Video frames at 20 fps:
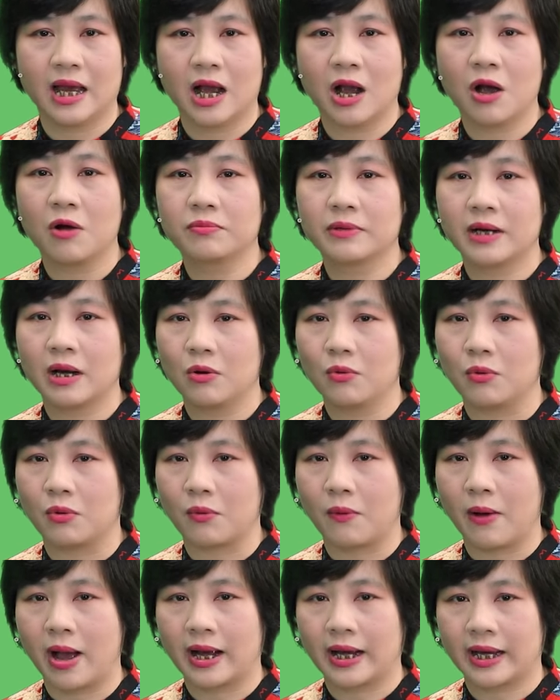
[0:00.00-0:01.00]
không nên luộc
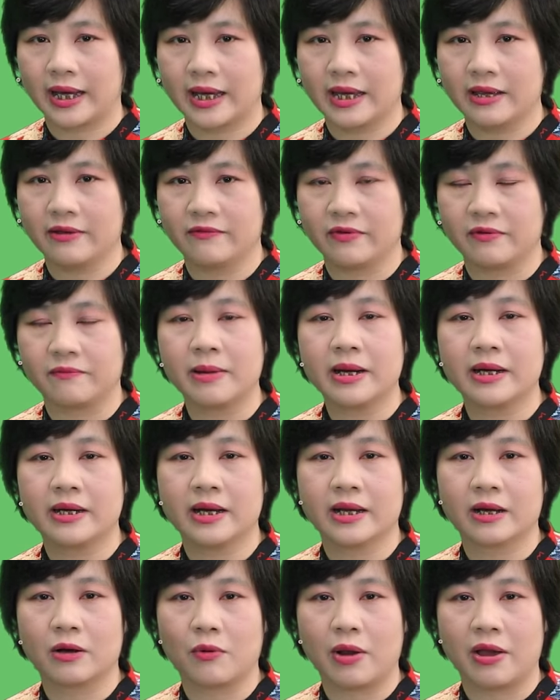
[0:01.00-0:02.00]
quá kỹ vì mất
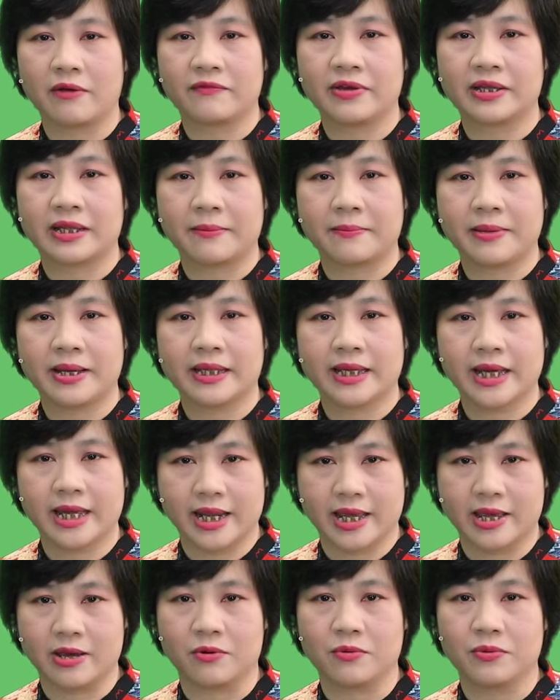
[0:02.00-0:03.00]
đi các loại vitamin
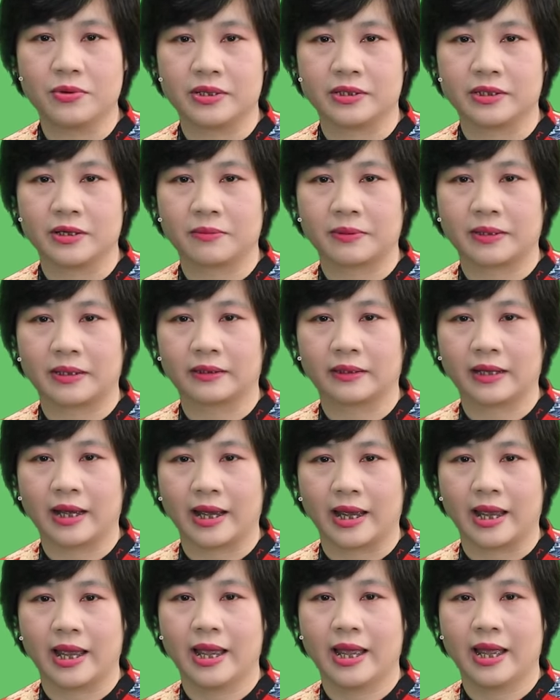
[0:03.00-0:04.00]
thiết yếu ở trong cơ thể.